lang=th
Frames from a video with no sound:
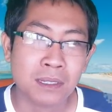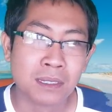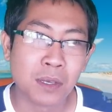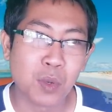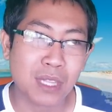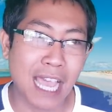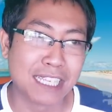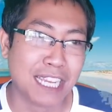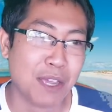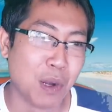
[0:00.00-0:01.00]
ถ้ากูตั้ง
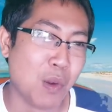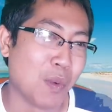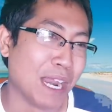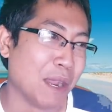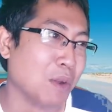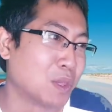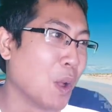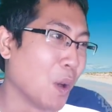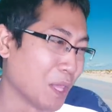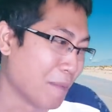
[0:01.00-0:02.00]
ชื่อลูกว่านารู
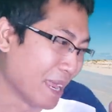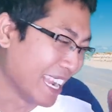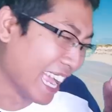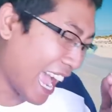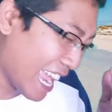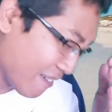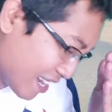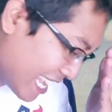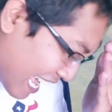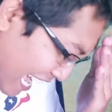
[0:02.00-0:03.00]
โตะจะเป็นยังไง
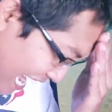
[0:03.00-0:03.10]
วะเนี่ย